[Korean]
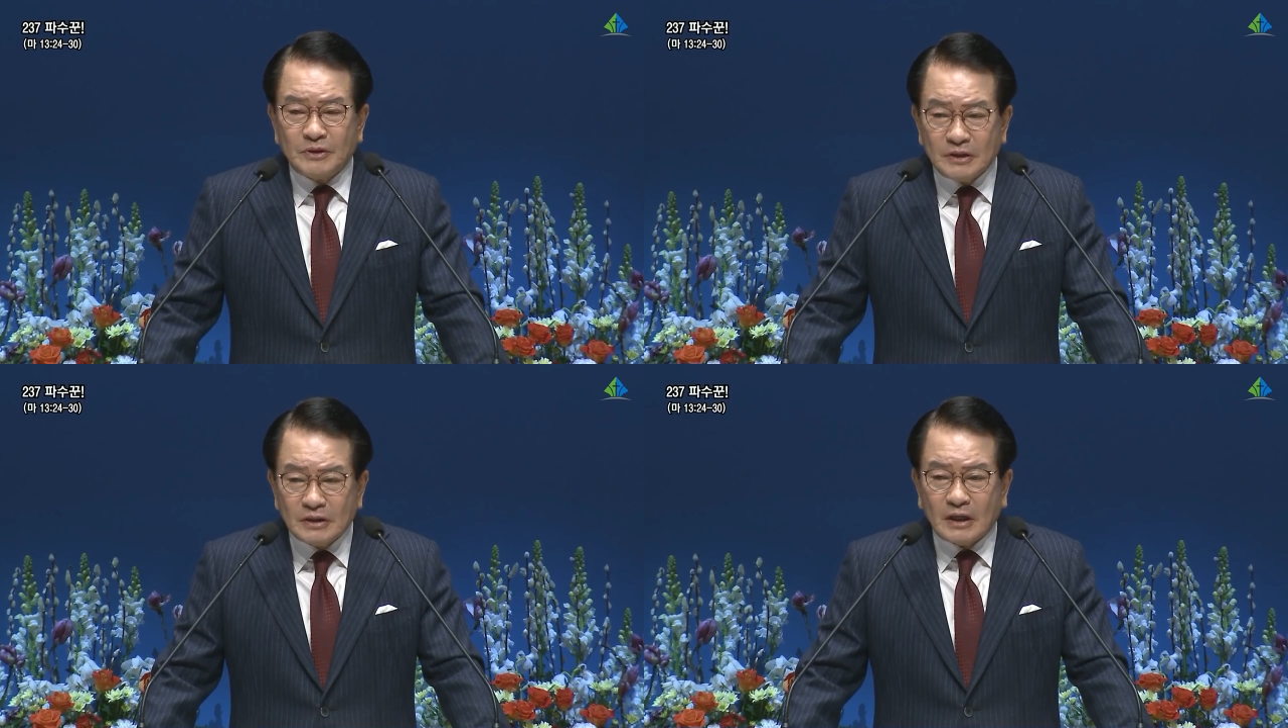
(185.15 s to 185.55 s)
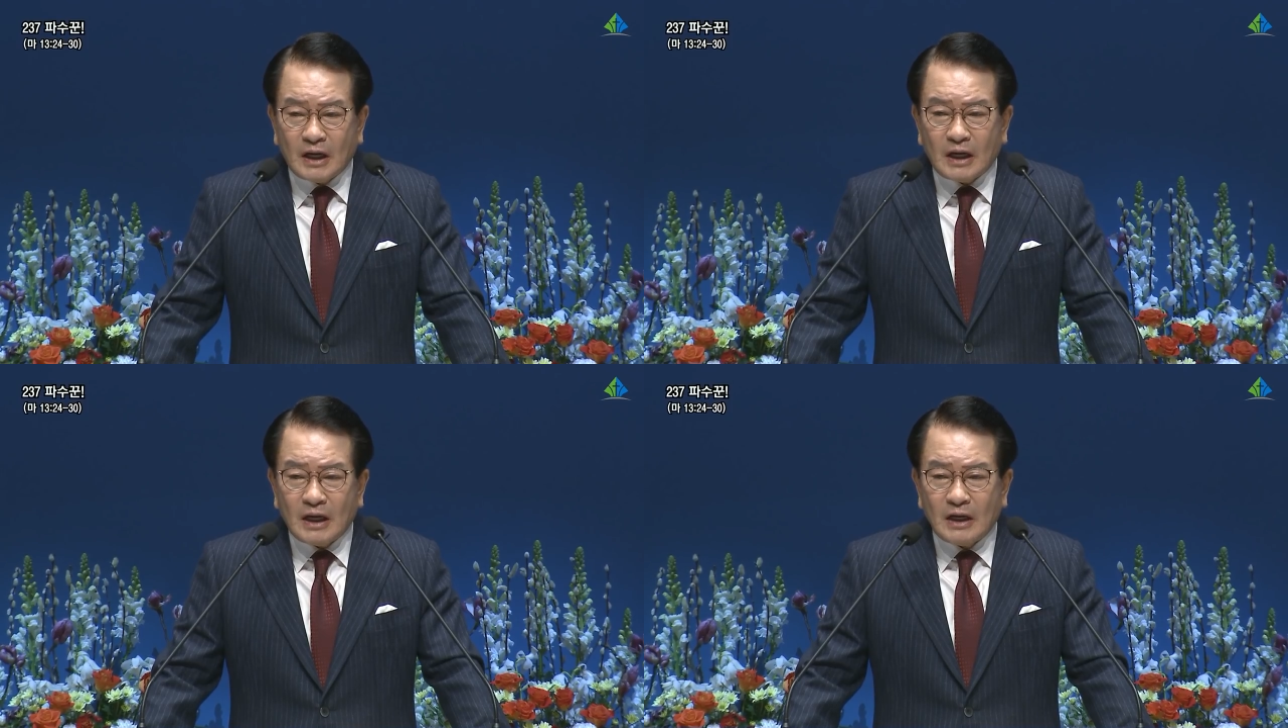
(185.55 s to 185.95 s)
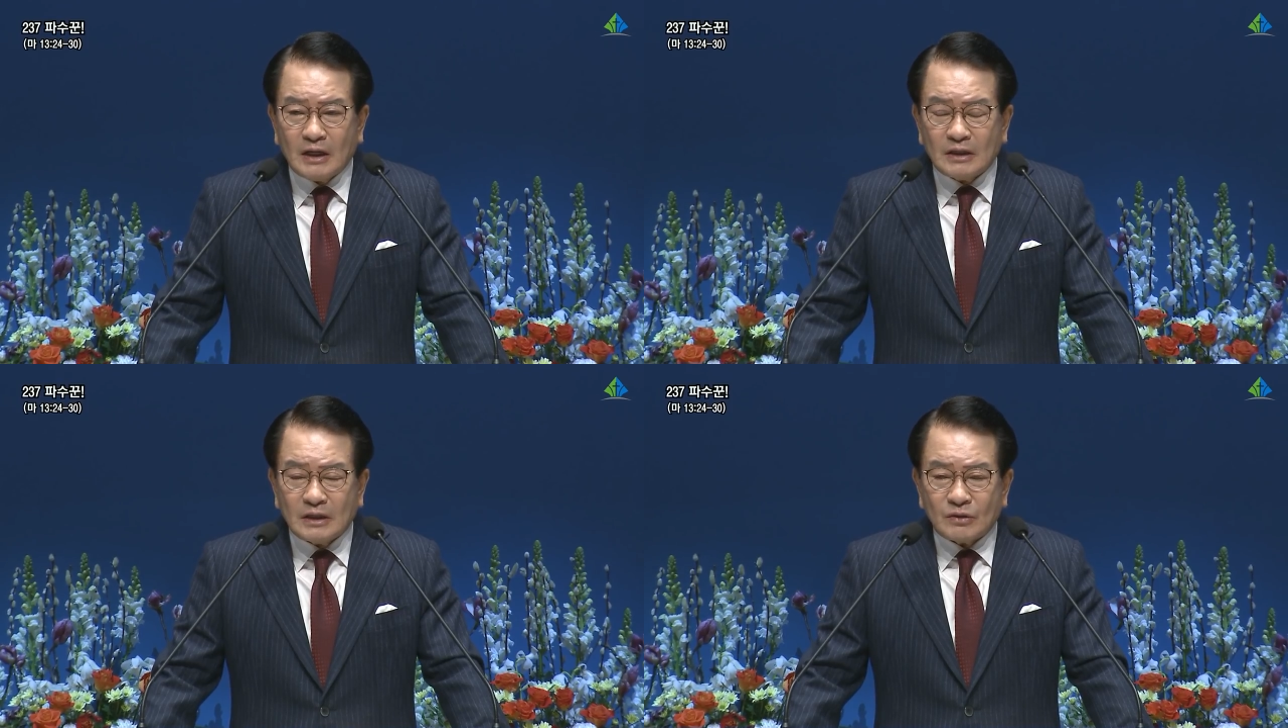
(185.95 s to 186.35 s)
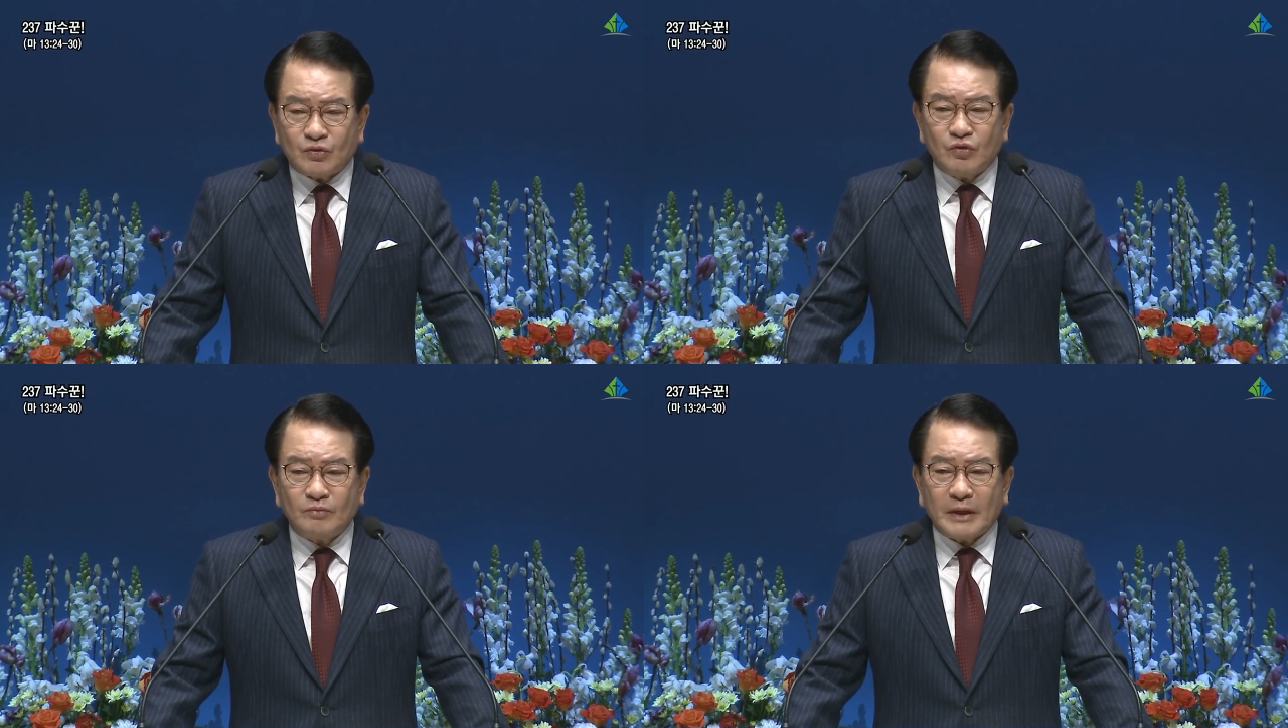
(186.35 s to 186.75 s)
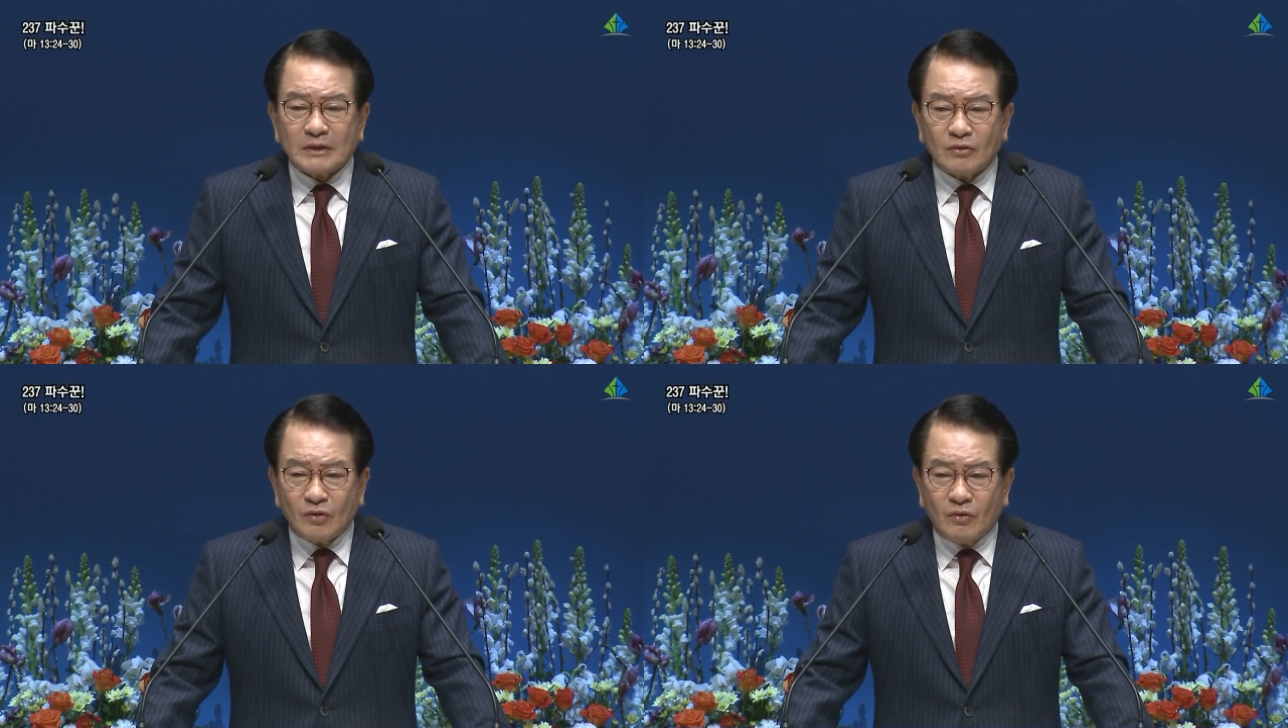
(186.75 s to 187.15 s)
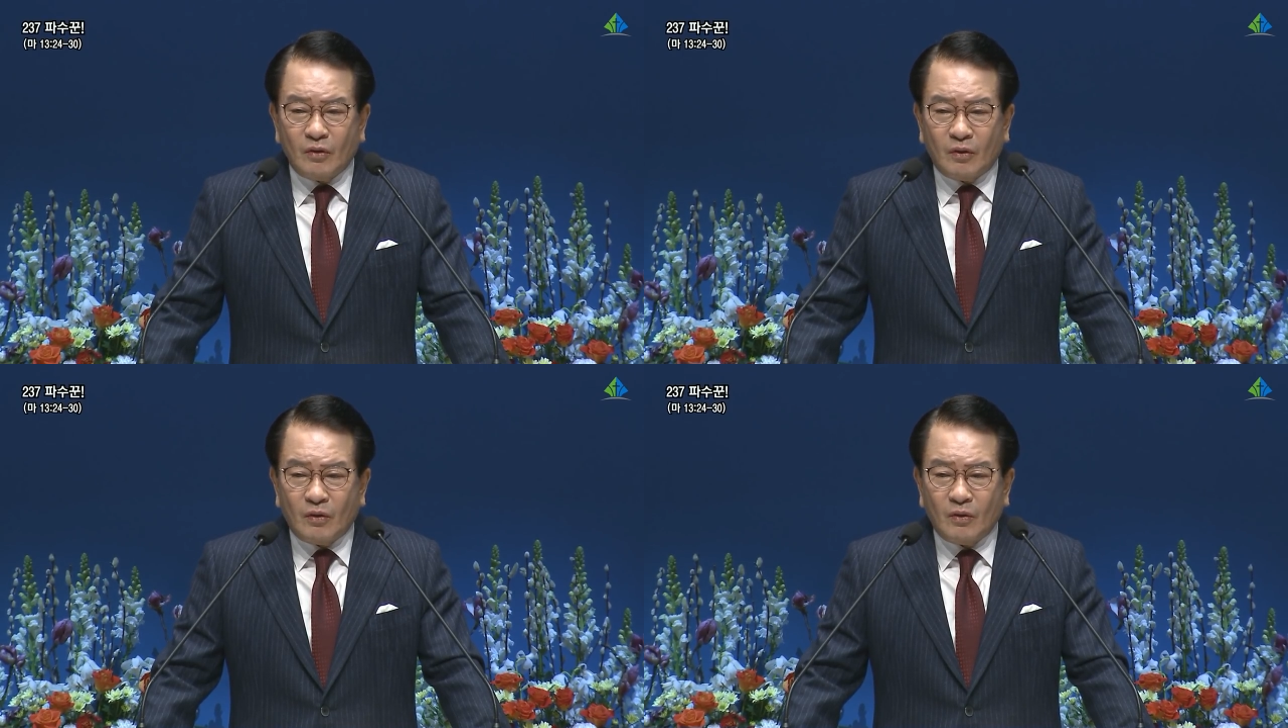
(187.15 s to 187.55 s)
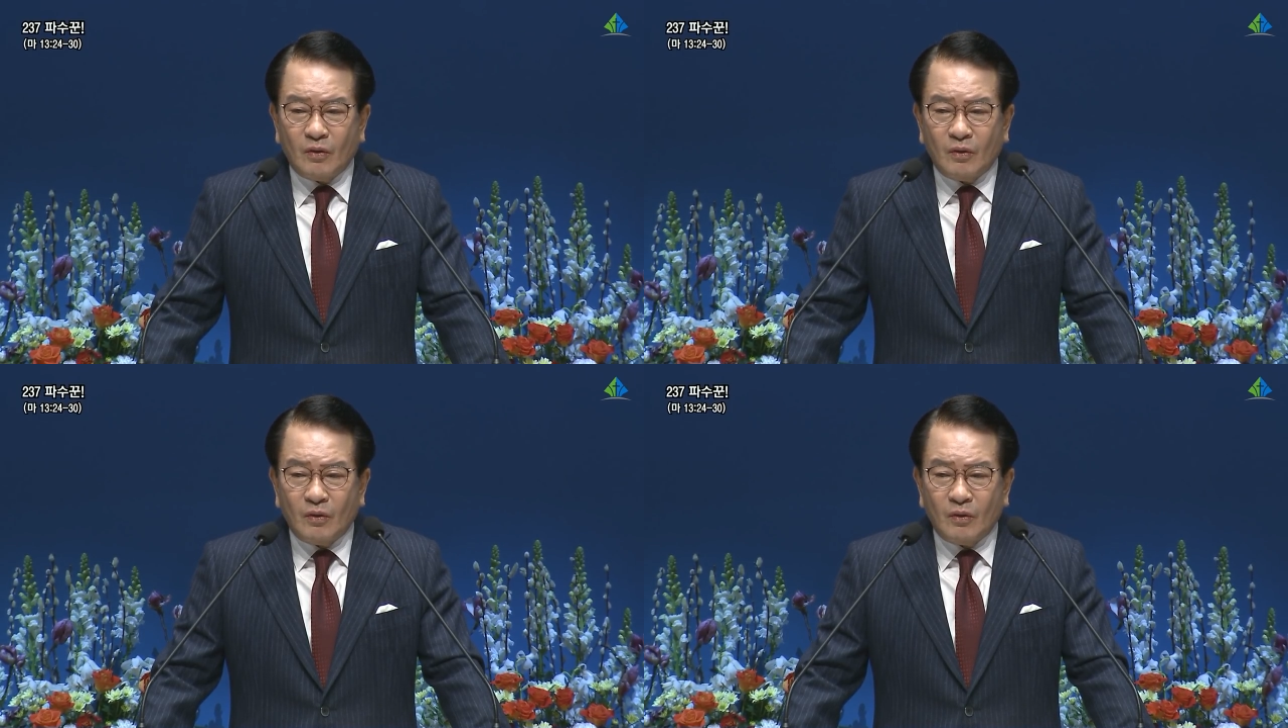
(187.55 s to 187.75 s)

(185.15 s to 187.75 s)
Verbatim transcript: 믿으니까 구원받아 놓고